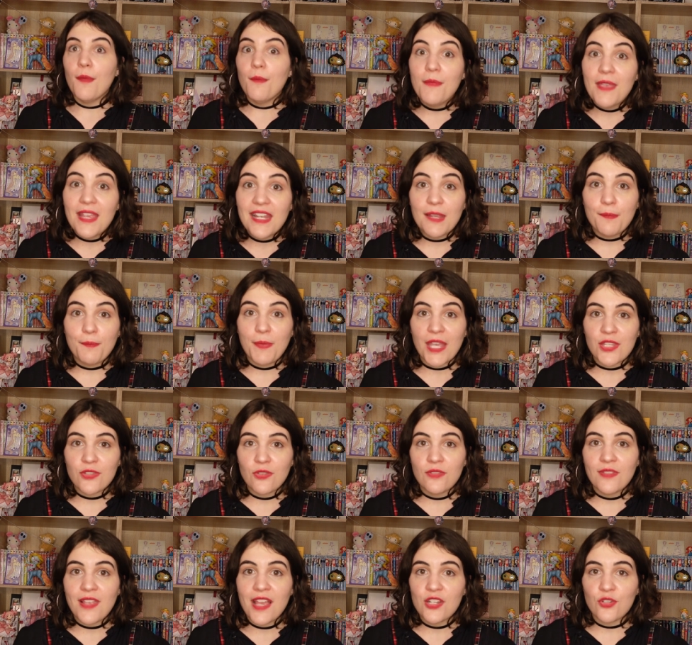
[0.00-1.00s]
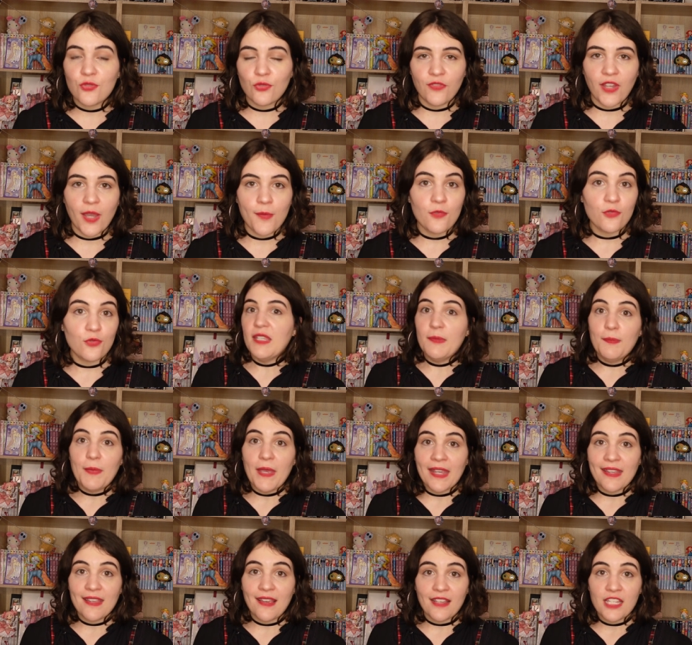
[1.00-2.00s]
Mais les personnages sont vraiment
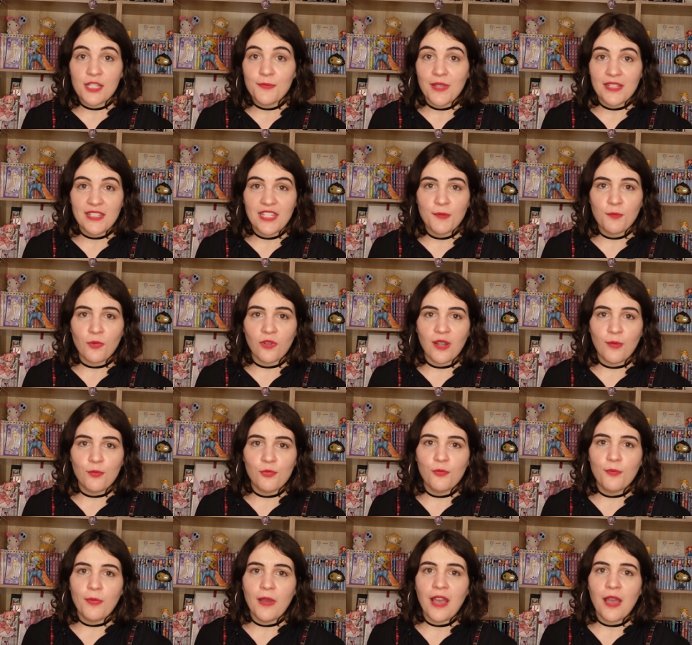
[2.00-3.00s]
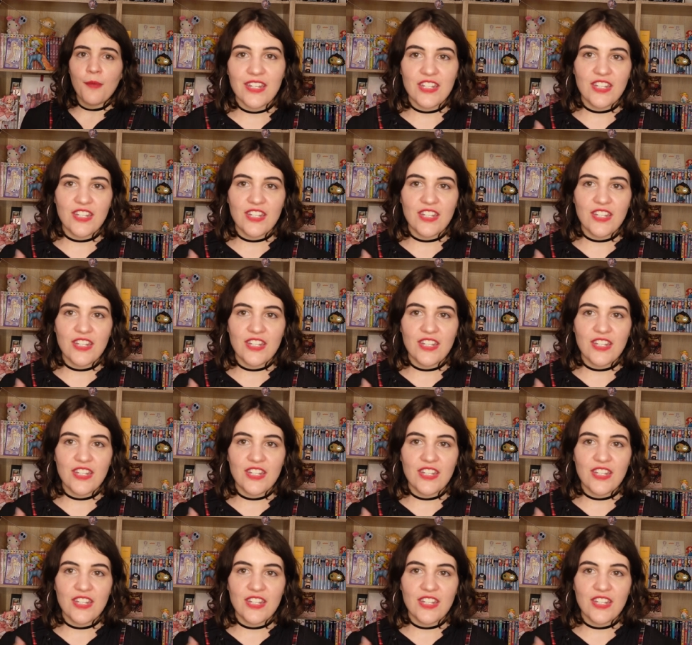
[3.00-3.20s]
hyper charismatiques pour la plupart.